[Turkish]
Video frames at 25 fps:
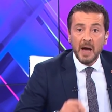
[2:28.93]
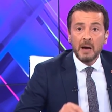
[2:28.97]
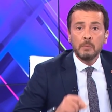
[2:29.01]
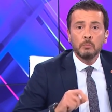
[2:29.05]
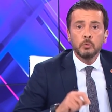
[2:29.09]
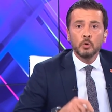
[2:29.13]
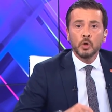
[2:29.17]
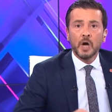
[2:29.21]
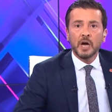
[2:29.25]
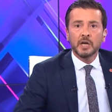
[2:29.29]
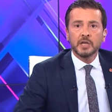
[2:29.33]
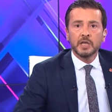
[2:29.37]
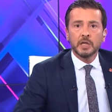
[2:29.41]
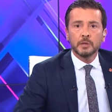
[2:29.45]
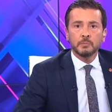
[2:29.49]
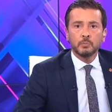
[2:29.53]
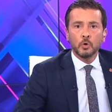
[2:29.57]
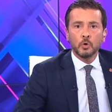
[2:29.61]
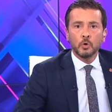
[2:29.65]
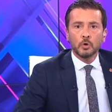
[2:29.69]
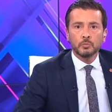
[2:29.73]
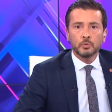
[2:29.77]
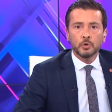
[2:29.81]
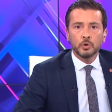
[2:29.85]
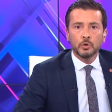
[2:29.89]
Ben bunu hak
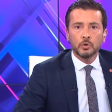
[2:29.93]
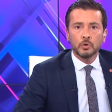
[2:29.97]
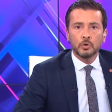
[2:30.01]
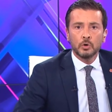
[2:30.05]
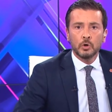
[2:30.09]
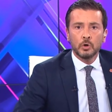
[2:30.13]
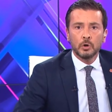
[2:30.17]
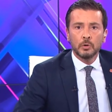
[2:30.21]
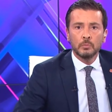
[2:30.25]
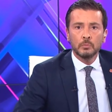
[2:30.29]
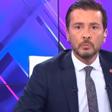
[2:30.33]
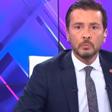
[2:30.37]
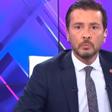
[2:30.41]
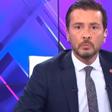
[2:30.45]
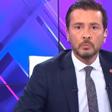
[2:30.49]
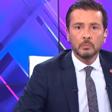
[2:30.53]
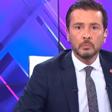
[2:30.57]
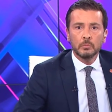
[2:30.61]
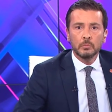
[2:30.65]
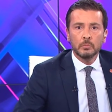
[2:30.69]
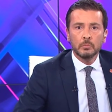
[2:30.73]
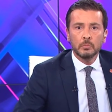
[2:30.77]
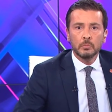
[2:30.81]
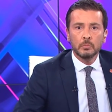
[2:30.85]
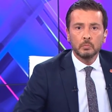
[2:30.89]
etmiyorum çünkü.
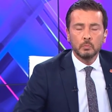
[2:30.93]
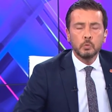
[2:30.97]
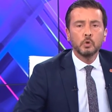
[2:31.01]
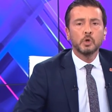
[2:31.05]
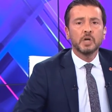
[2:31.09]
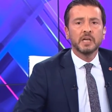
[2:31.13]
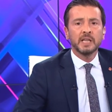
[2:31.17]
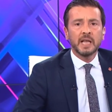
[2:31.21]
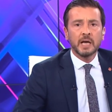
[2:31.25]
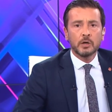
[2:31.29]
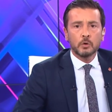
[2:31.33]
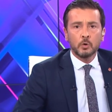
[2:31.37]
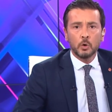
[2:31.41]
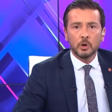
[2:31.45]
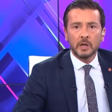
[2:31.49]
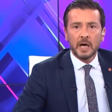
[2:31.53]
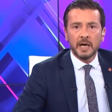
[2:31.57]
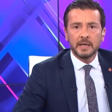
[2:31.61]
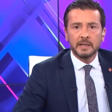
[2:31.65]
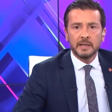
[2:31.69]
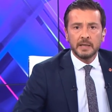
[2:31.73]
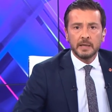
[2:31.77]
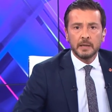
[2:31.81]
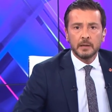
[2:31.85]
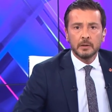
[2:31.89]
Bu kadar
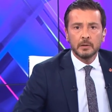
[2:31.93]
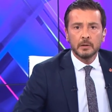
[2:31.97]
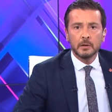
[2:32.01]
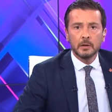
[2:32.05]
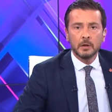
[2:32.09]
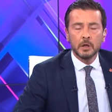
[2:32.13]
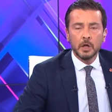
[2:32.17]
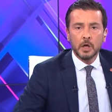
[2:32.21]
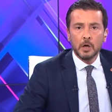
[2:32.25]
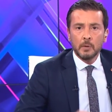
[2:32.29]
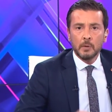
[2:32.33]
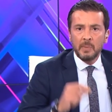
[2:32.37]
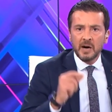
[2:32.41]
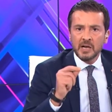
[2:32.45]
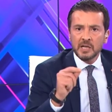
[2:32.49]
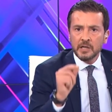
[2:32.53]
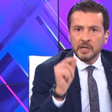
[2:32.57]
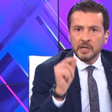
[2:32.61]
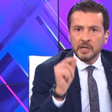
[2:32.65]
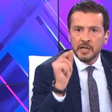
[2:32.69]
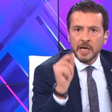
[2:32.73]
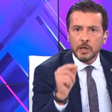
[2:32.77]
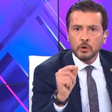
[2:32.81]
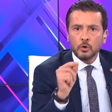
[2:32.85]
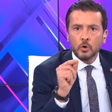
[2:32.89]
kolay değil.
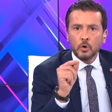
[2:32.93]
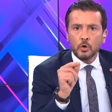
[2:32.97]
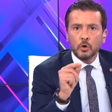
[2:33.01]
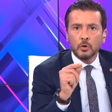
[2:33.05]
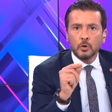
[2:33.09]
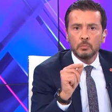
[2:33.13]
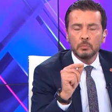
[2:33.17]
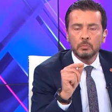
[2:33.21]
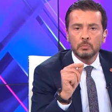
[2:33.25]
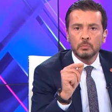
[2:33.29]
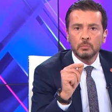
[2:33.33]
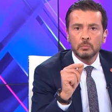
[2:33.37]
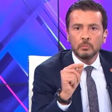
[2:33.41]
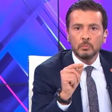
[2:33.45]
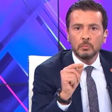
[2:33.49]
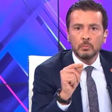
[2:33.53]
Bakın ne diyorum.